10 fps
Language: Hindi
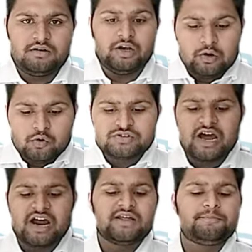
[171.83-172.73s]
नोज
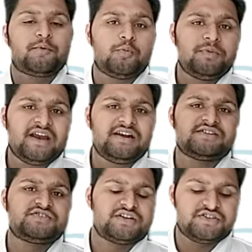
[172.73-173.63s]
आर द प्रोमिनेंट
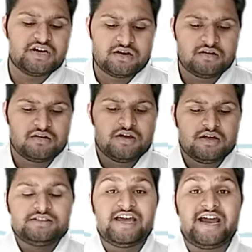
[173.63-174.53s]
स्ट्रक्चर
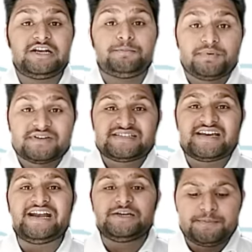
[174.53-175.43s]
दैट
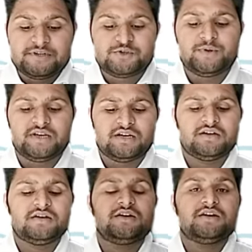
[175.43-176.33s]
प्रेजेंट बिटवीन
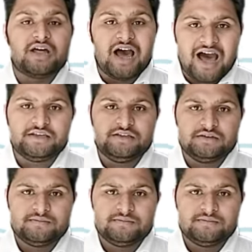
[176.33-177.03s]
द आई